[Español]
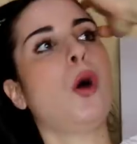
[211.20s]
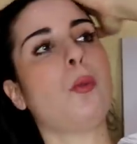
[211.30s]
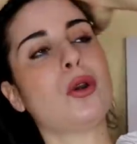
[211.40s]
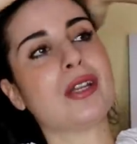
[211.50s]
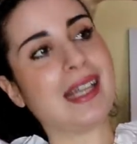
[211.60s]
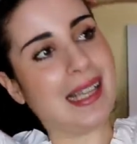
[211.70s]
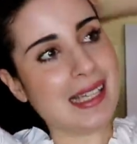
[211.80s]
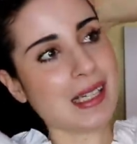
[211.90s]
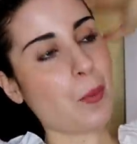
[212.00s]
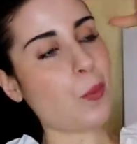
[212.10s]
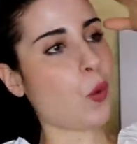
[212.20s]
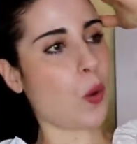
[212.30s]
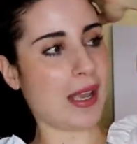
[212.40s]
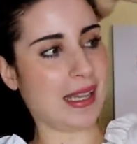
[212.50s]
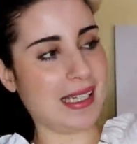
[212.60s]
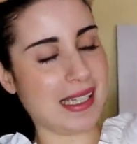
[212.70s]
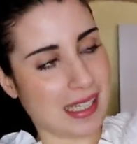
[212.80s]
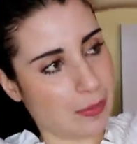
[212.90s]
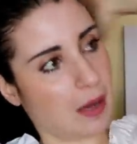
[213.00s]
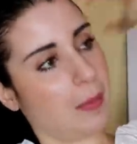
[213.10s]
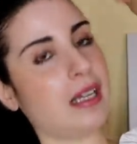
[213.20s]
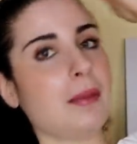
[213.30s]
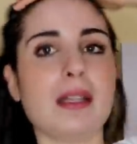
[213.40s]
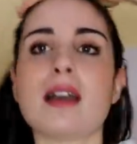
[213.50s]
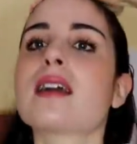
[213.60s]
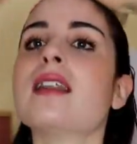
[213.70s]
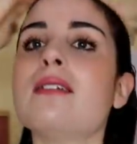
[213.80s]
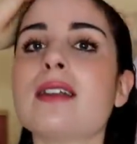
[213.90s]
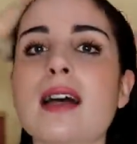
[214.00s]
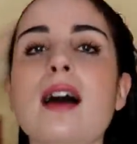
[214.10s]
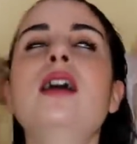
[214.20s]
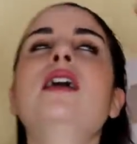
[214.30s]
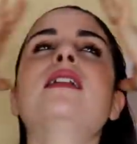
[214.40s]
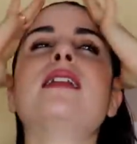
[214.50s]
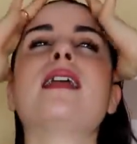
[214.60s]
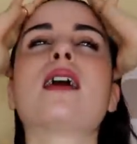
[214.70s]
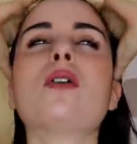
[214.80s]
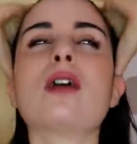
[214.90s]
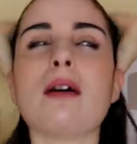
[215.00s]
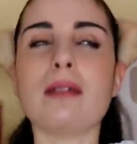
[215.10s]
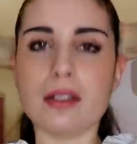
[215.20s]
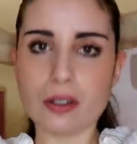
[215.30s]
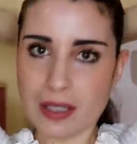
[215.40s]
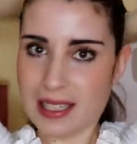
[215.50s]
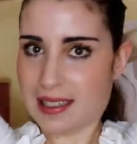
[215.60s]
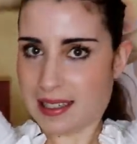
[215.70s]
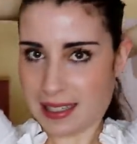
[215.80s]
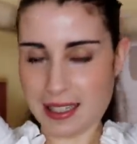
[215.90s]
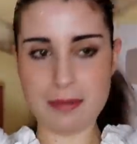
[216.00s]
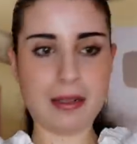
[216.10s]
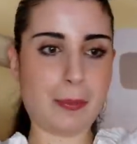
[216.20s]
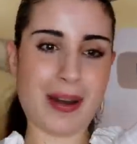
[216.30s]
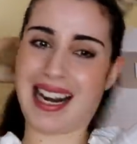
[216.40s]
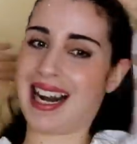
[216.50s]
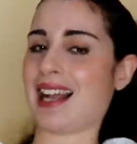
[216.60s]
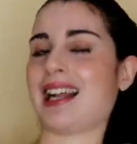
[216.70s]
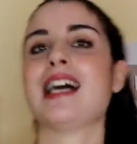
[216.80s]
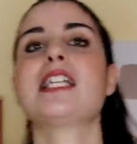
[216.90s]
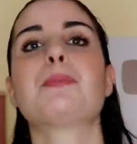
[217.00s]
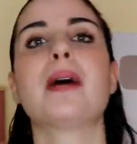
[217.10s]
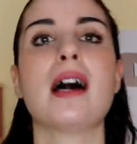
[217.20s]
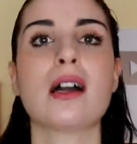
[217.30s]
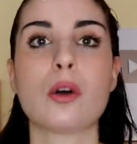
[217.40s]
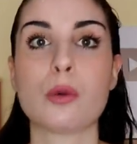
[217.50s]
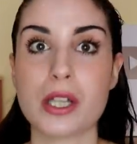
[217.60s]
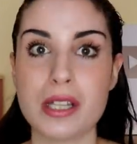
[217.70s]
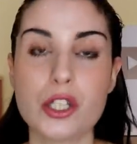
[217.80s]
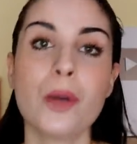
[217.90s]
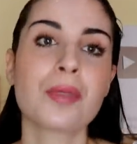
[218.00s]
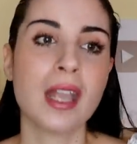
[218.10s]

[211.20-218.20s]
porque es buenísima, madre mía, es que de verdad te deja un cabello increíble para la caspa, como os he dicho,